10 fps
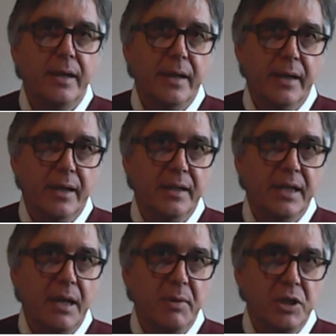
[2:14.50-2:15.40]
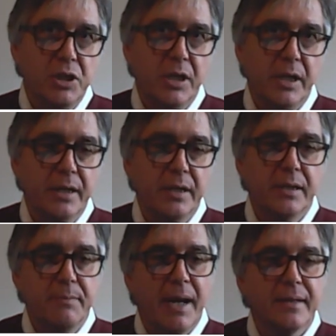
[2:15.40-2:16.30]
il runtime engine
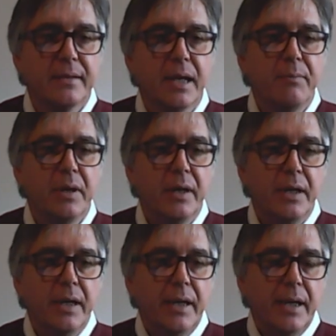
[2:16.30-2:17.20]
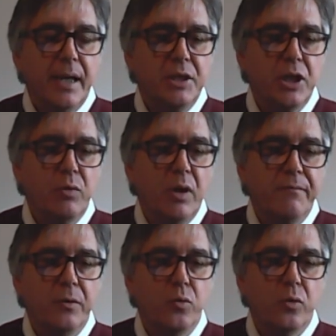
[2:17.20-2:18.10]
di MATLAB e c'è una
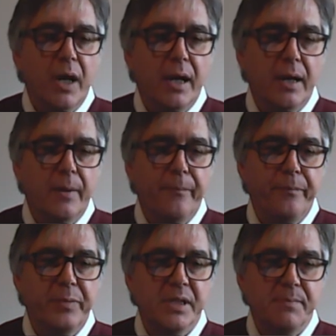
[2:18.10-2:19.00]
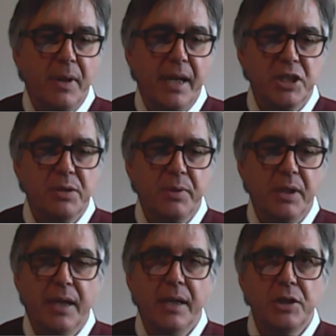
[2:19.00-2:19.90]
figura mm, splash
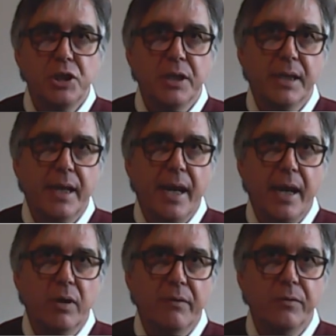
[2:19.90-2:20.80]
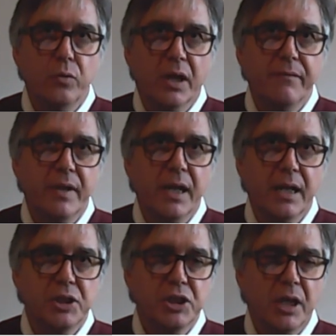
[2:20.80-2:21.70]
png che è una figura che viene
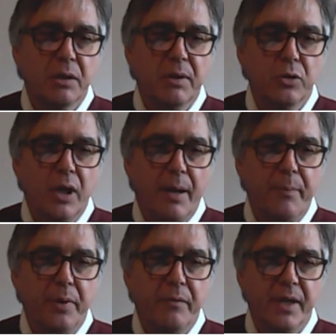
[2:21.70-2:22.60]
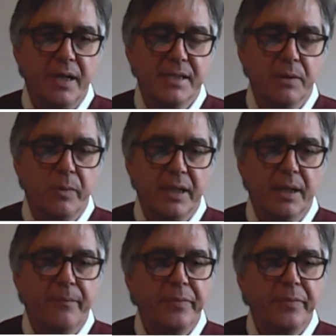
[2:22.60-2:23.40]
lanciata quando l'app viene eseguita.